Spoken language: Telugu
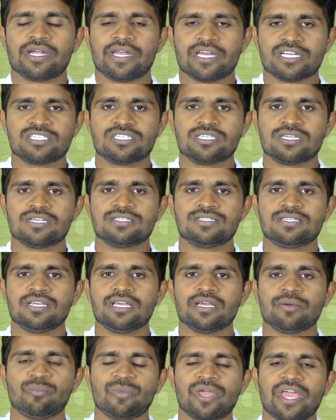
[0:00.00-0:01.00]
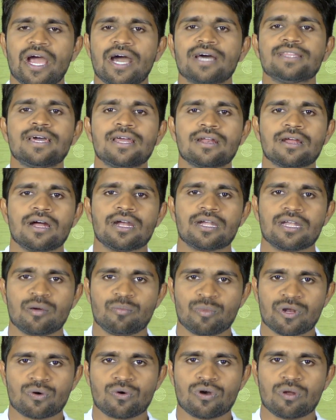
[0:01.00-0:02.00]
టెక్స్ట్ చేసి మీ ఆధార్ కార్డ్
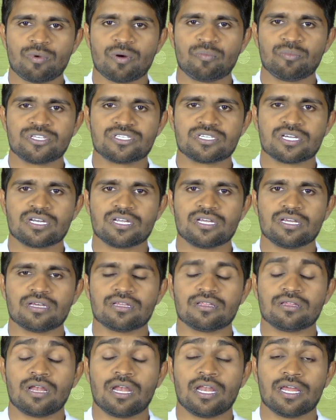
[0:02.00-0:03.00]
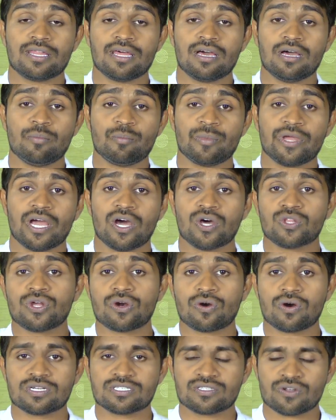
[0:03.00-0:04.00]
నెంబర్ కూడా పంపించండి లేదా మీ
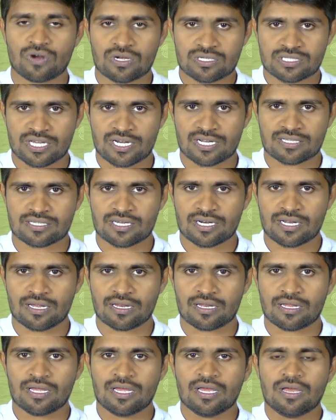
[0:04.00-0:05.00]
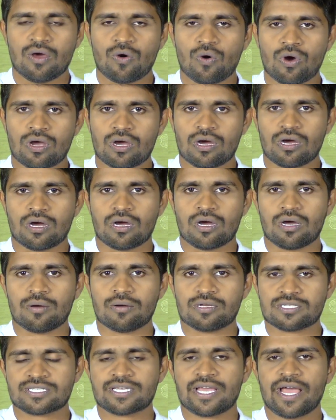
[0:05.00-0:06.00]
ఆధార్ కార్డ్ జిరాక్స్ అయినా సరే ఒక
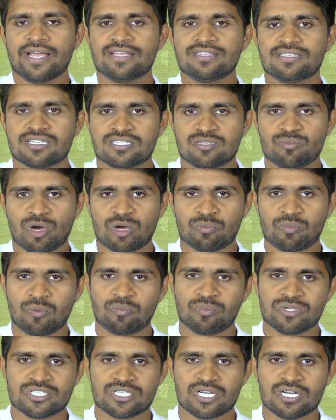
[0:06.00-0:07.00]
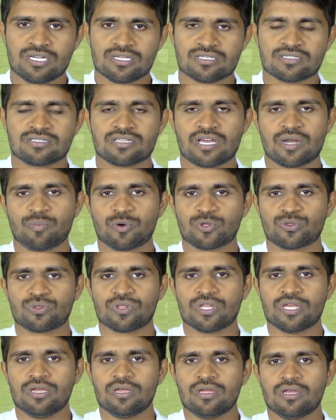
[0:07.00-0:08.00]
స్కాన్ చేసి మాకు పంపించినా
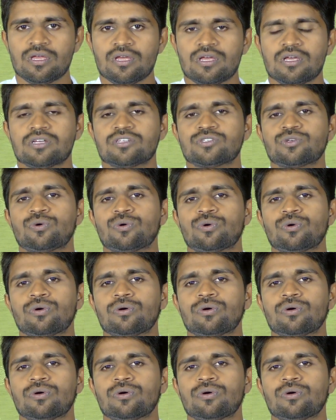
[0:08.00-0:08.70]
సరిపోతుంది సో